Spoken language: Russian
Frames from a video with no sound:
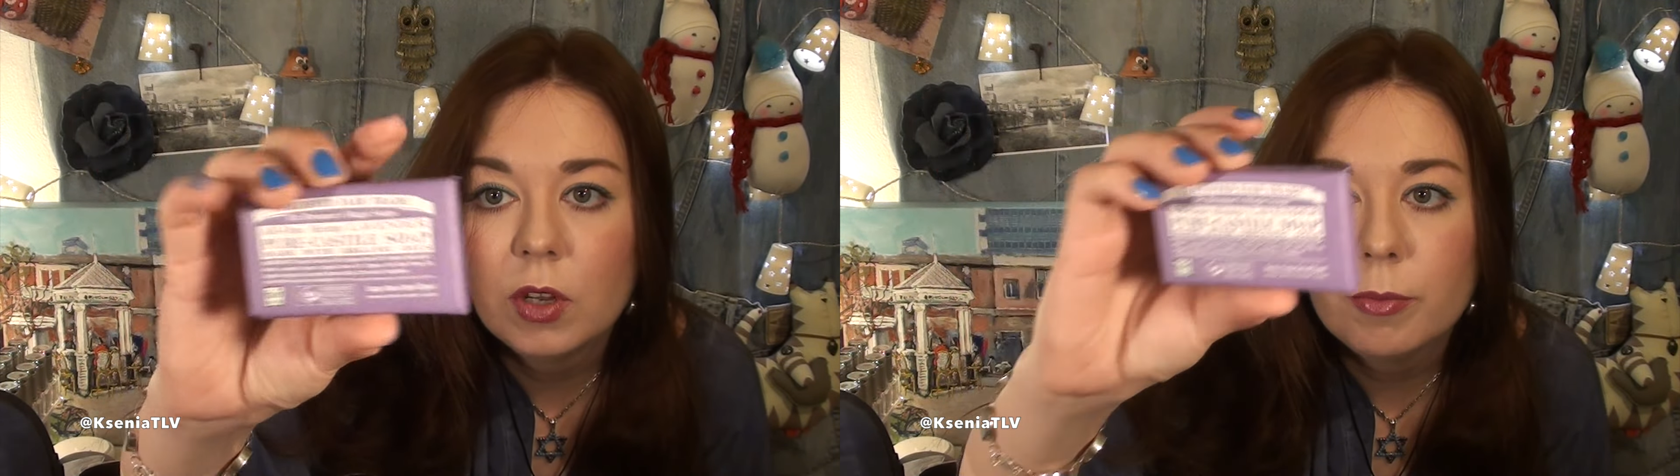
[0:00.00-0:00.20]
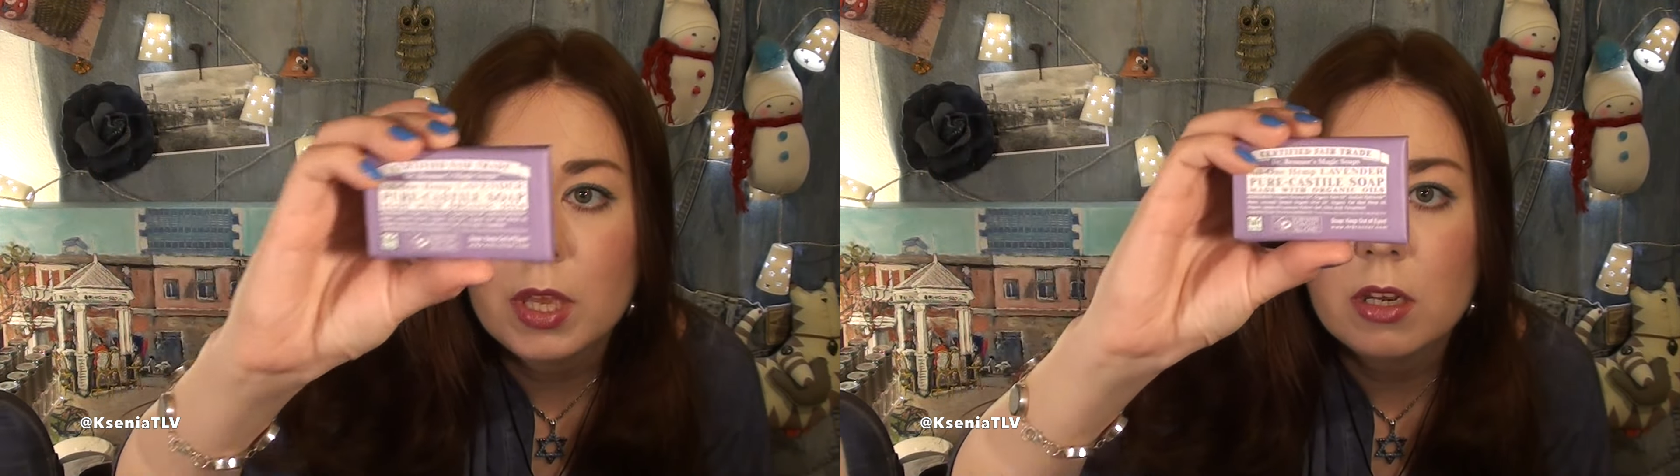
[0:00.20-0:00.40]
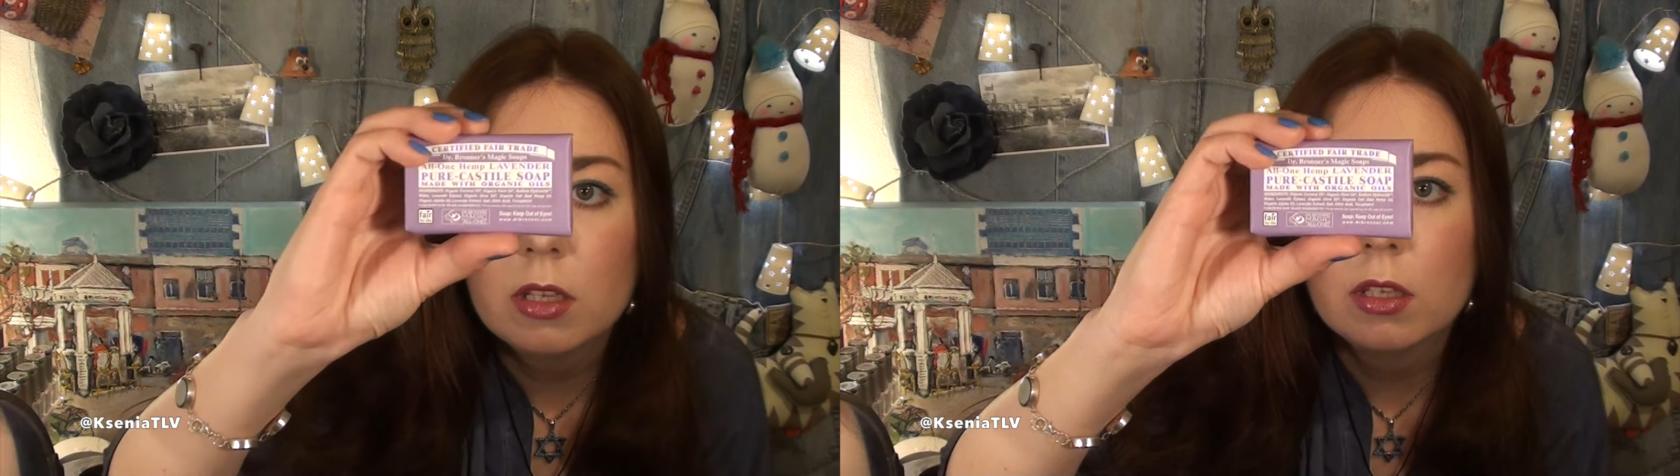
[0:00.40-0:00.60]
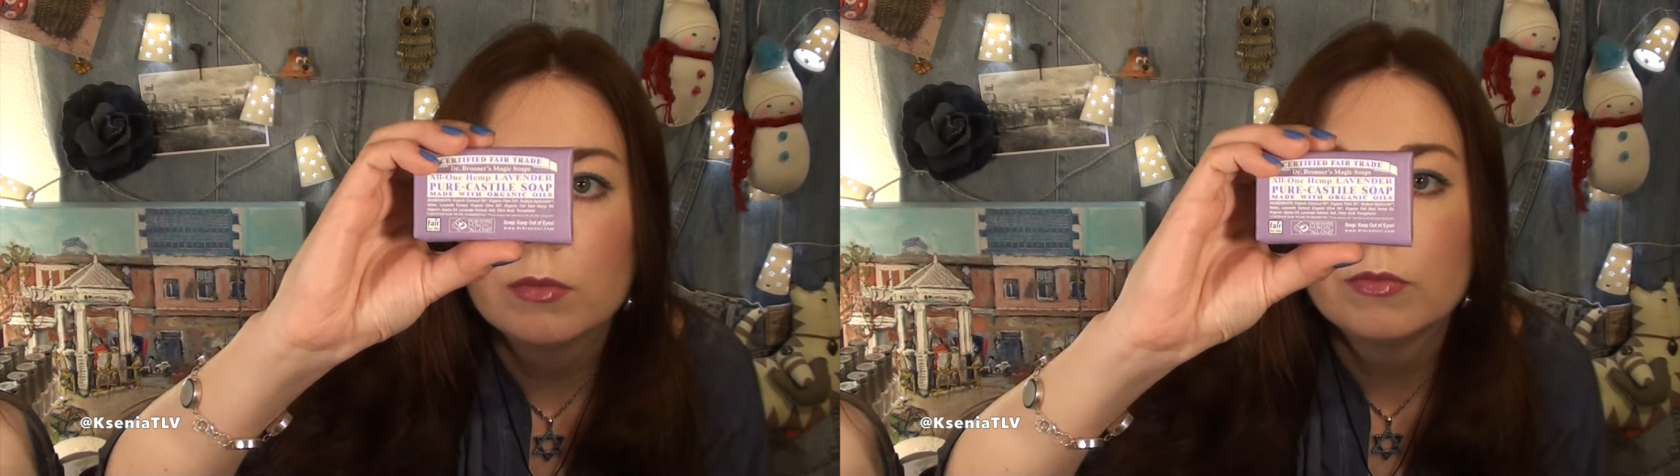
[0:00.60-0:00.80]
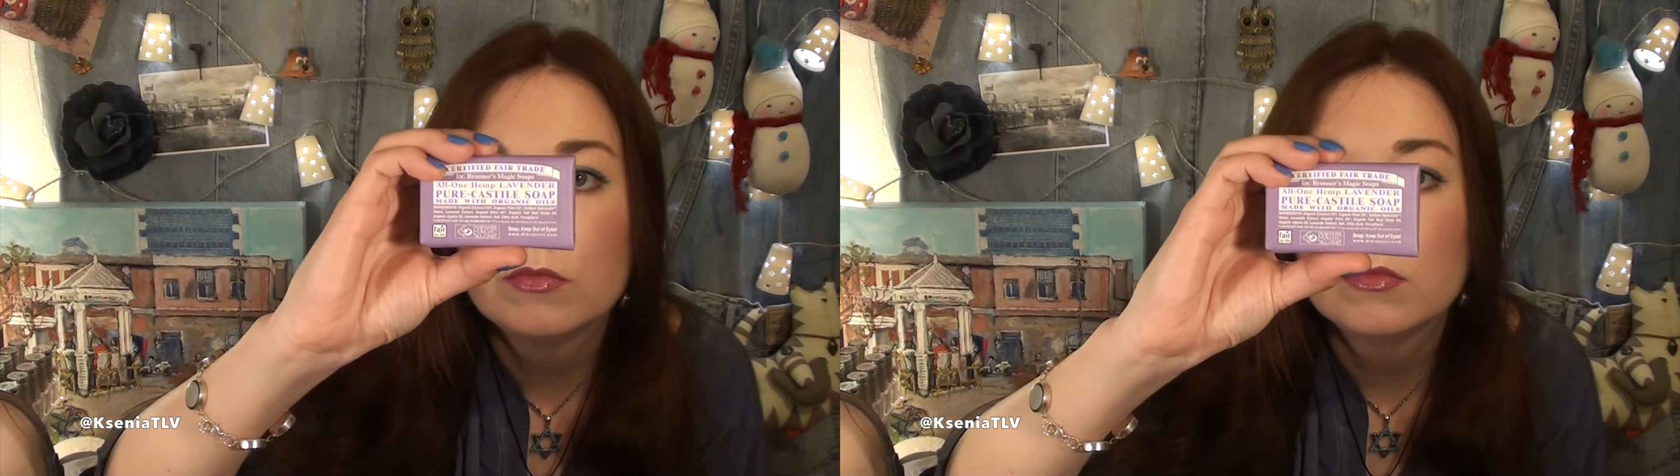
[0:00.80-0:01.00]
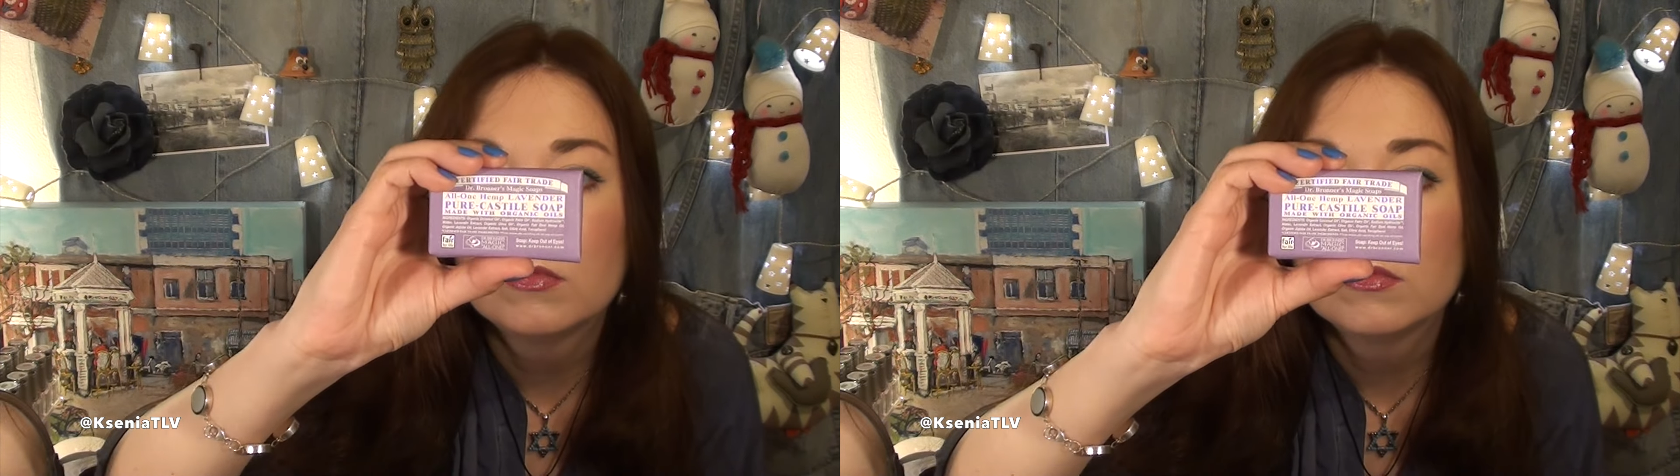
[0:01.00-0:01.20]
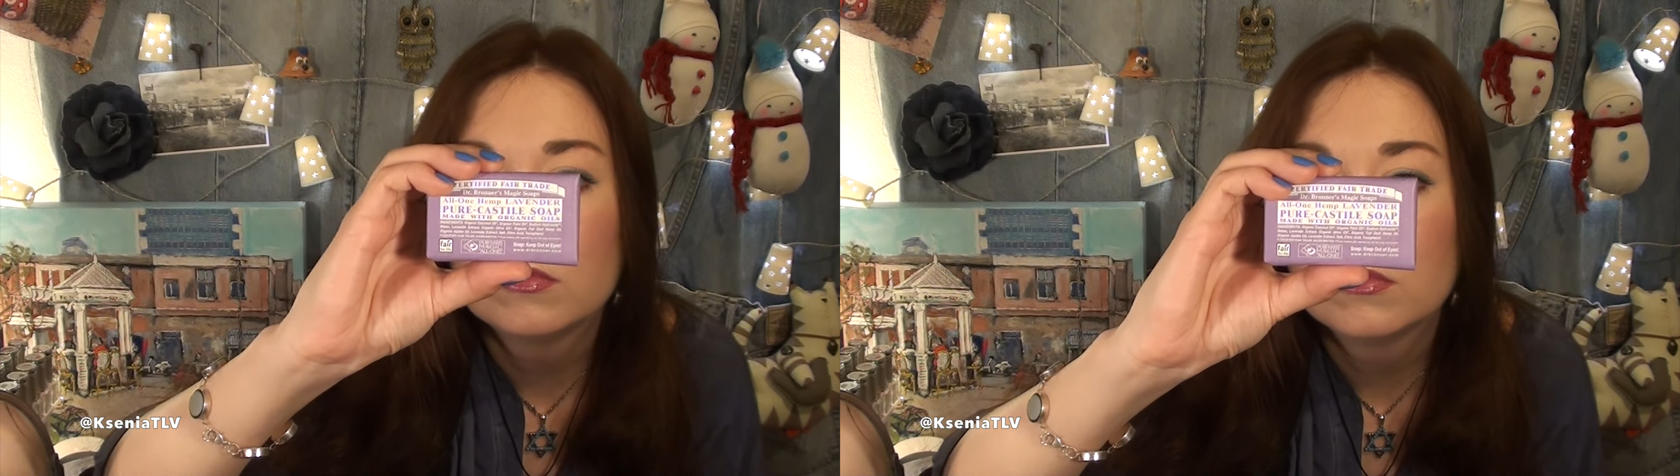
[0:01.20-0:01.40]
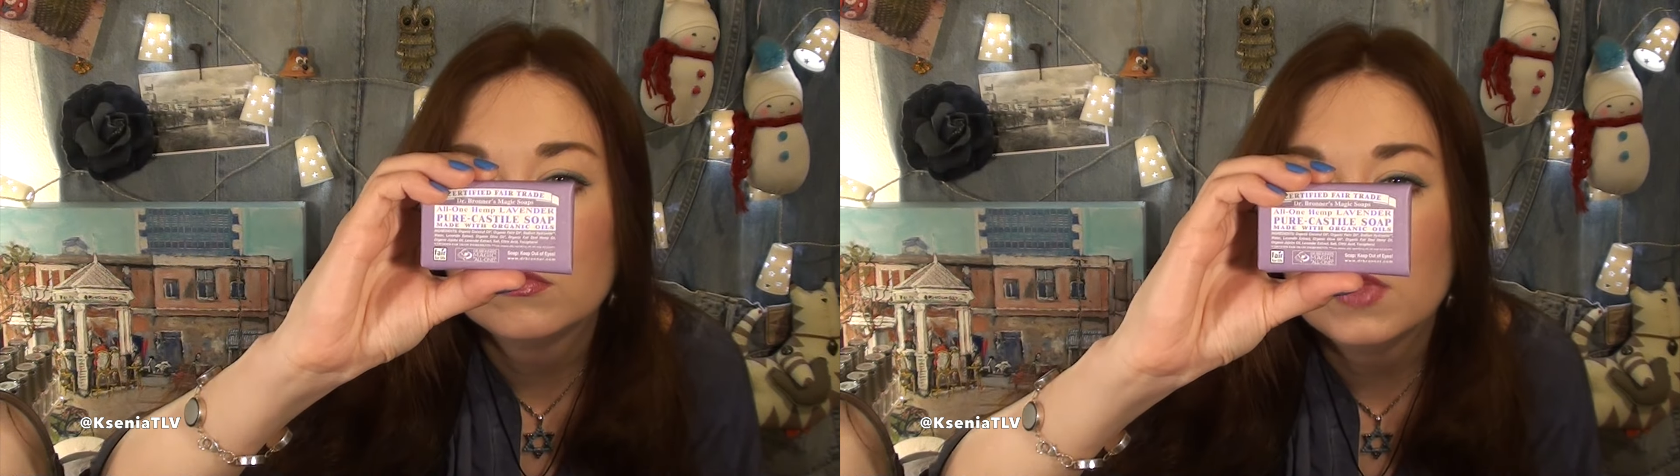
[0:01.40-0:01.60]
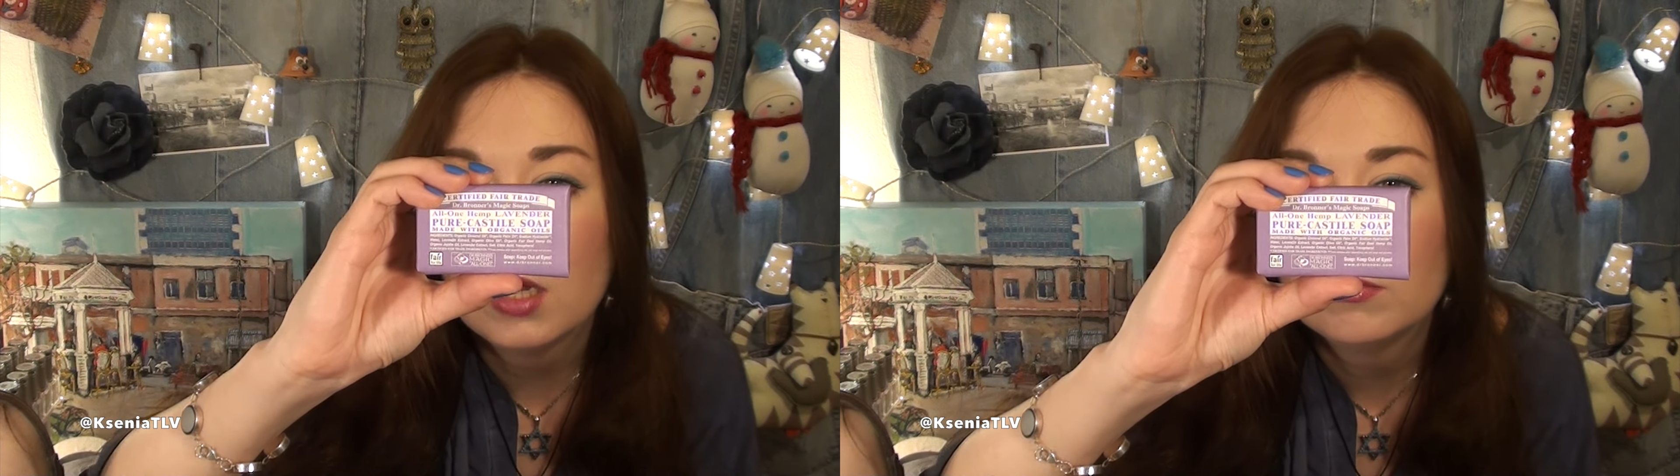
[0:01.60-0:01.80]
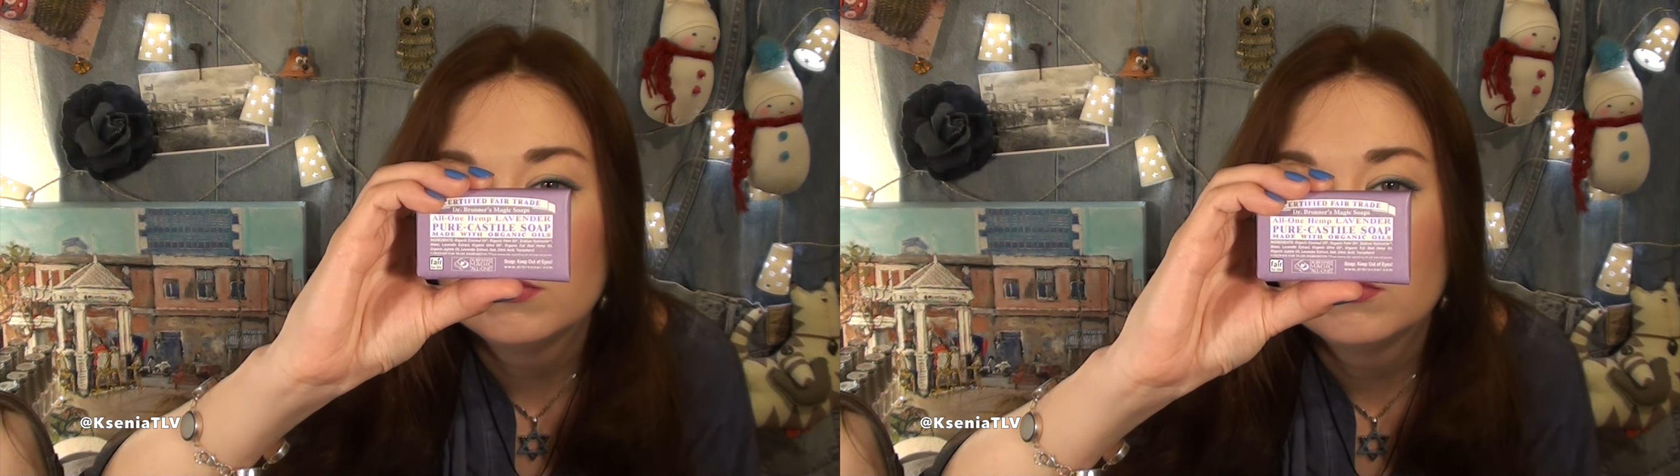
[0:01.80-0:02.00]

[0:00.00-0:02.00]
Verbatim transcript: Америке. Да.